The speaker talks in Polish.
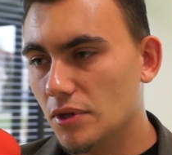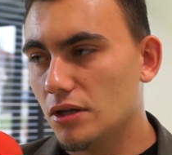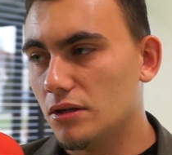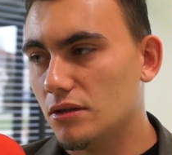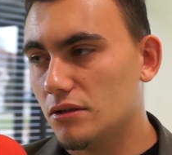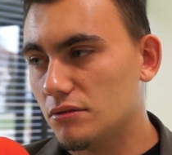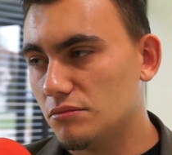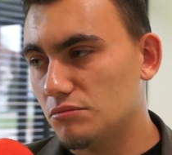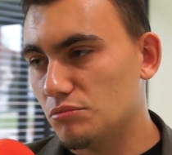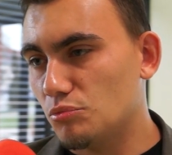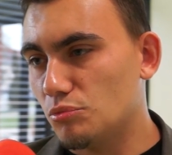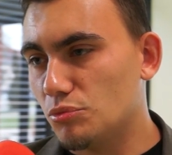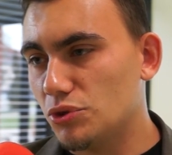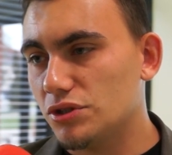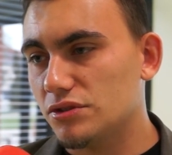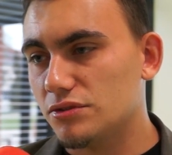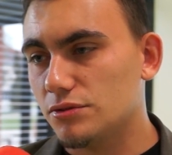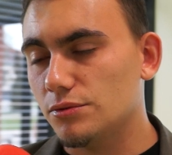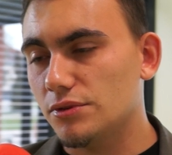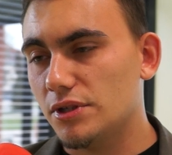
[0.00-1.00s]
Y,
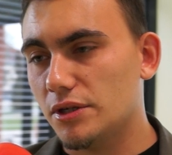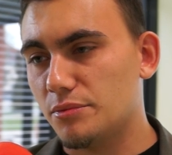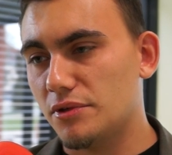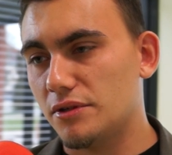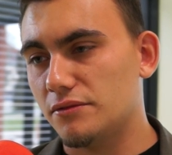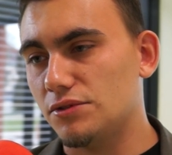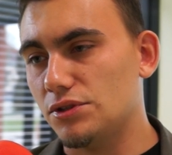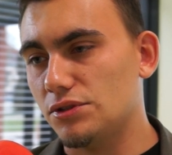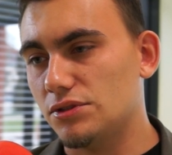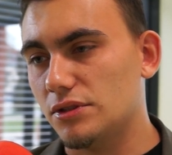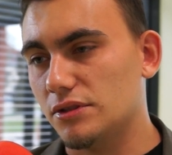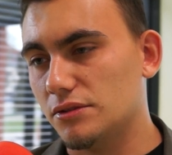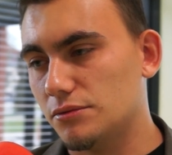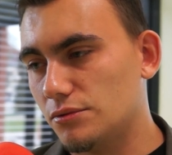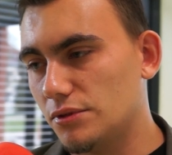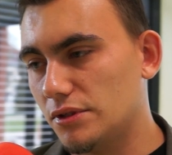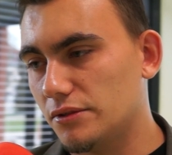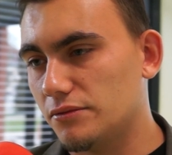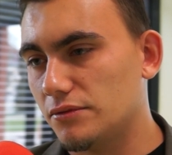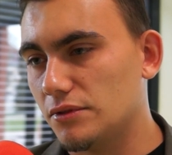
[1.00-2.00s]
moje studia prawnicze,
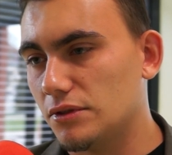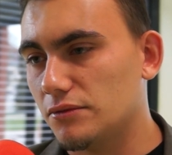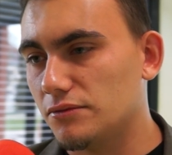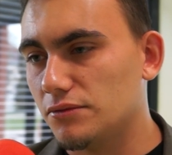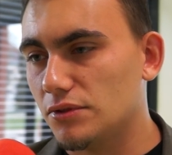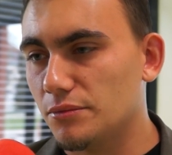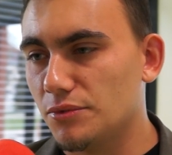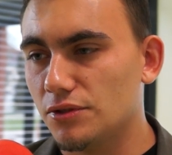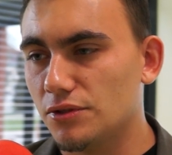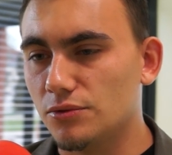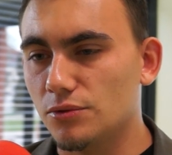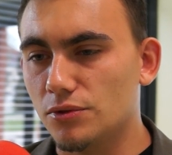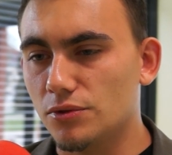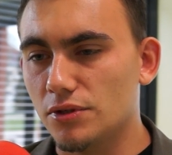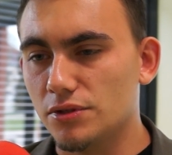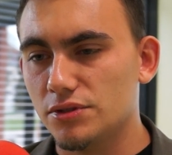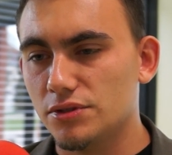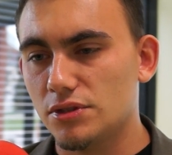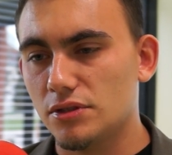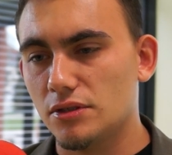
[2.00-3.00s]
które w, w tym roku
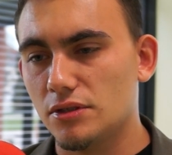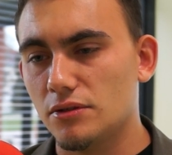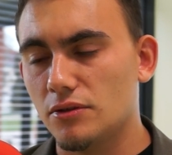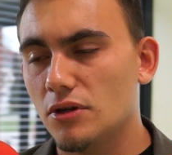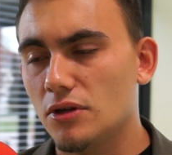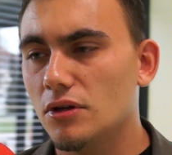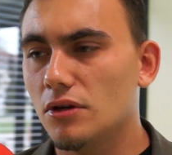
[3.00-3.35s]
kończę,